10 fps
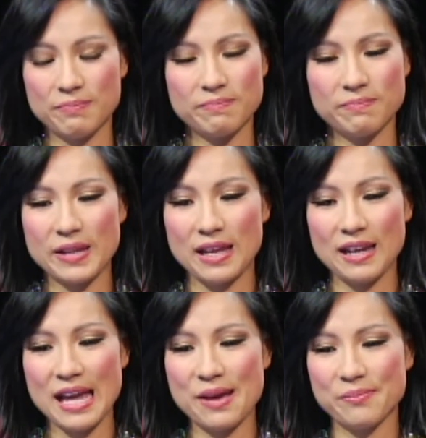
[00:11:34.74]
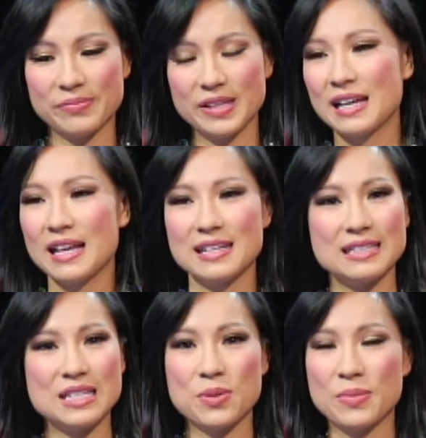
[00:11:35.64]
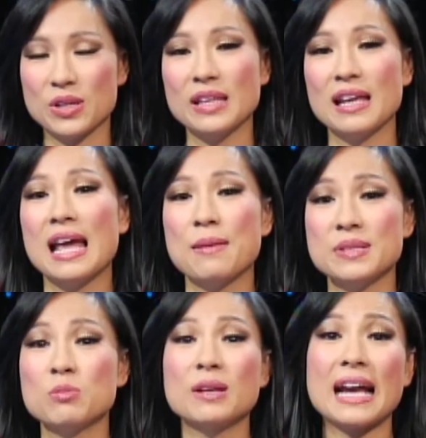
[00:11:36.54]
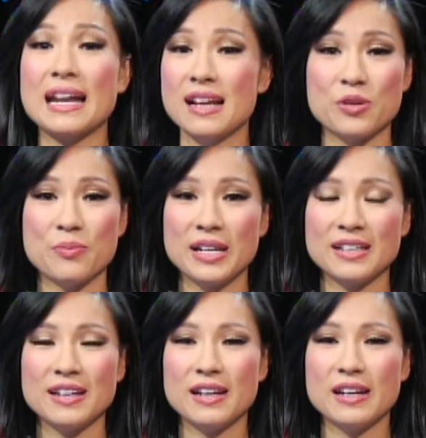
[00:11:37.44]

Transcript: để làm tất cả những cái gì mà mình có thể làm trong cái khả năng của mình